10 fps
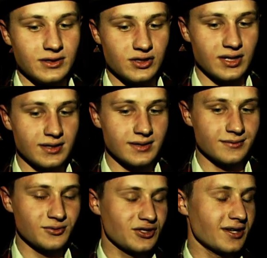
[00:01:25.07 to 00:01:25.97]
i
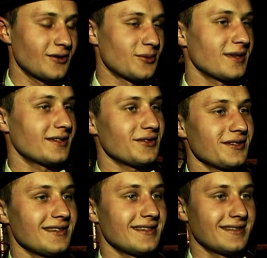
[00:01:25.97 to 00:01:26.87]
szczerze uskrzydliło mnie to i